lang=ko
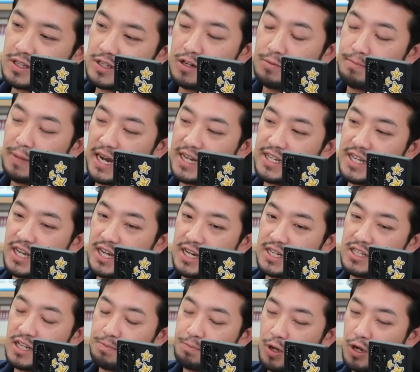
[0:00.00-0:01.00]
그럼 네. 만에
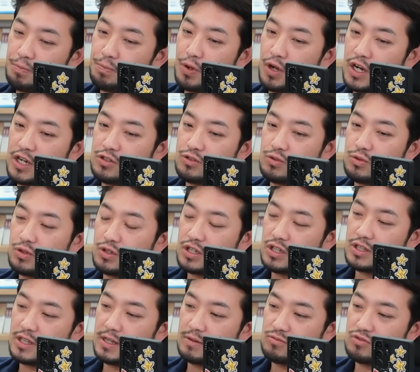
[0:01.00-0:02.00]
하나 평평할 수도
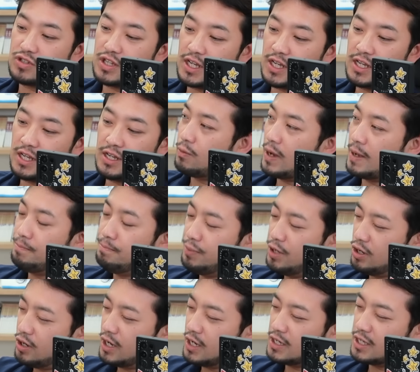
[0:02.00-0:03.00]
있기 때문에
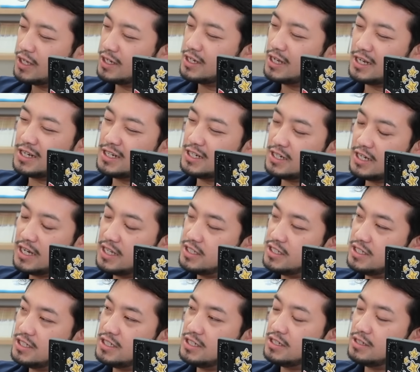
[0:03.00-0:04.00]
완벽하게 그
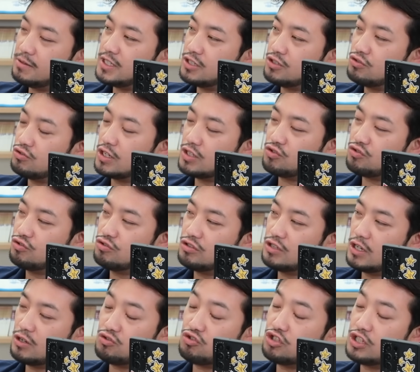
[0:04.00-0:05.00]
끝까지 지구가
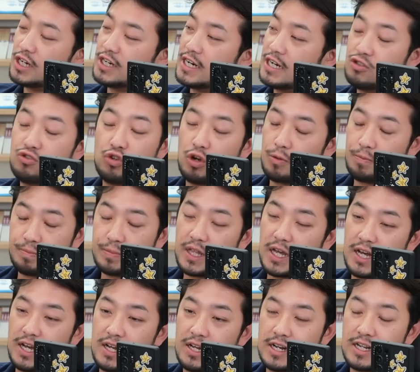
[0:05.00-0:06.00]
둥글다고 주장을 할 수
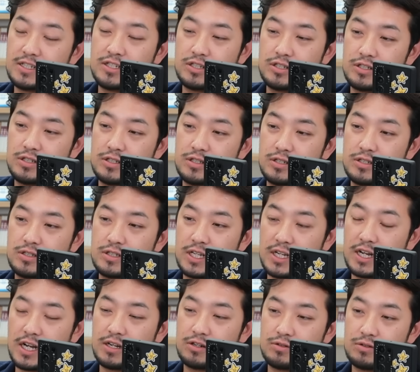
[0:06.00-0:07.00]
없다라는 네.
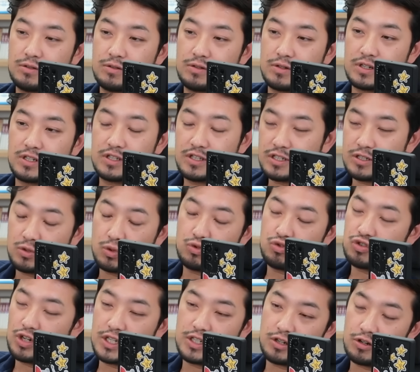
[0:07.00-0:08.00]
생각으로 그들을
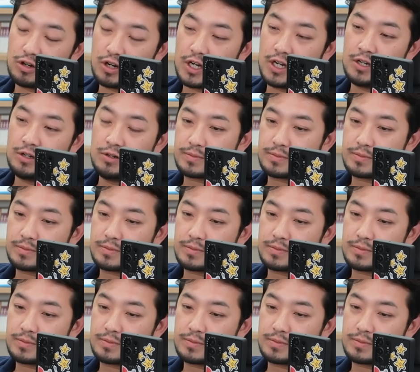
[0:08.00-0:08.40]
존중하는 걸까요?